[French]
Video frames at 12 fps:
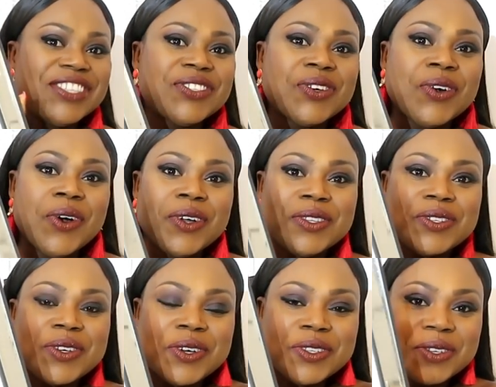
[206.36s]
Trop,
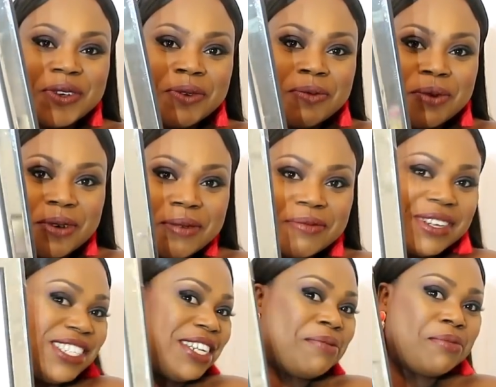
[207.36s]
trop, trop beau. Moi,
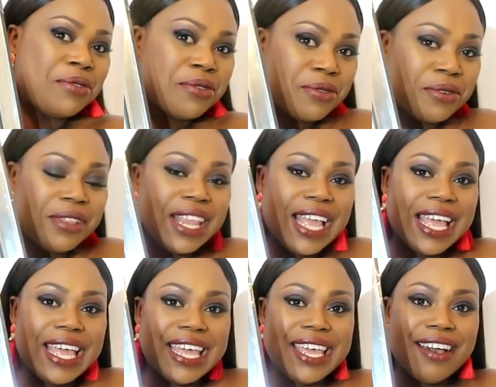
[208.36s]
j'aime beaucoup.
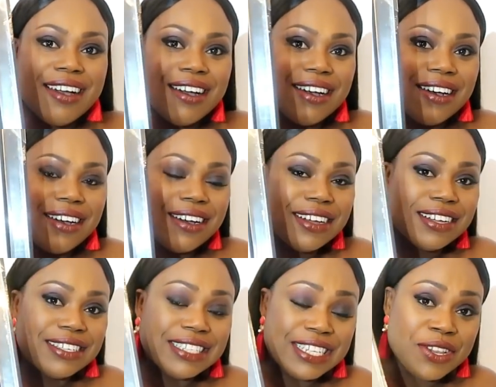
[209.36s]
Et
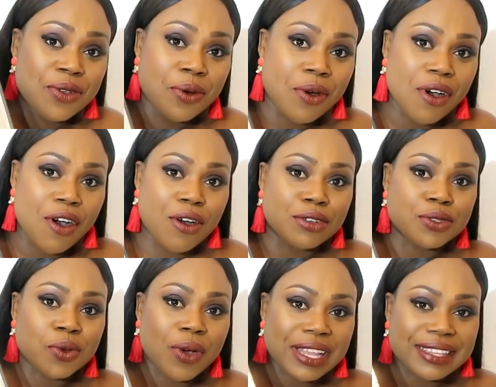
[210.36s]
euh, ils l'ont en
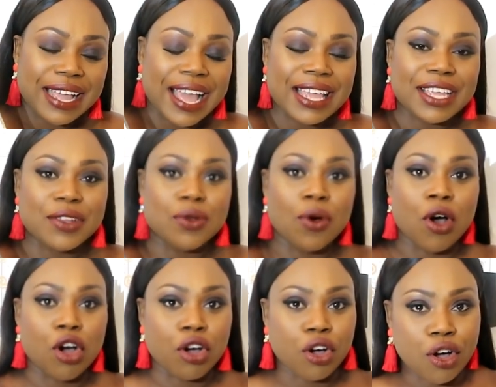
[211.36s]
trois tailles. Ils l'ont
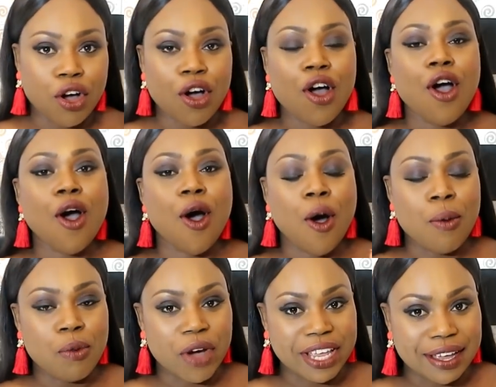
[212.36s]
en grand, en
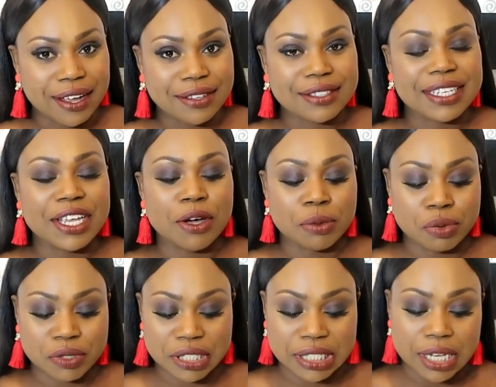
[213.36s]
moyen et en
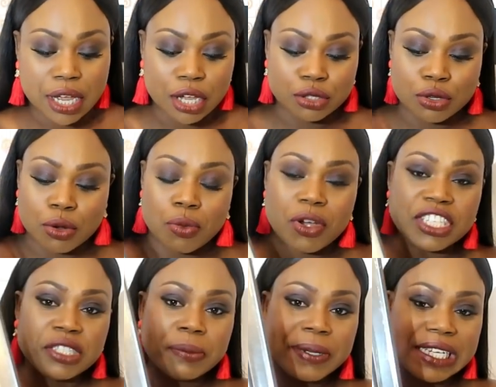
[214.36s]
petit. Donc moi
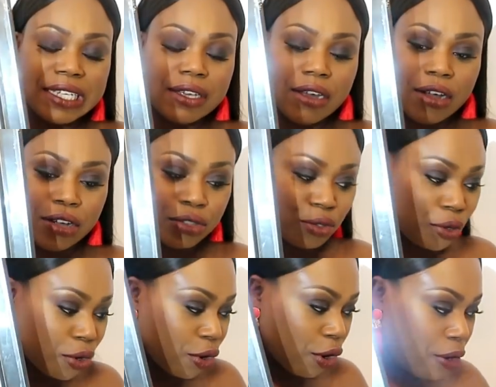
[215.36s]
j'ai pris euh,
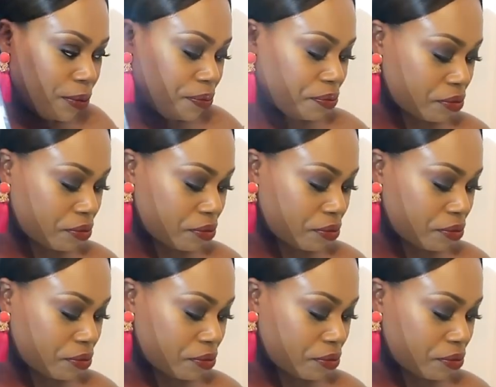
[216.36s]
deux grands.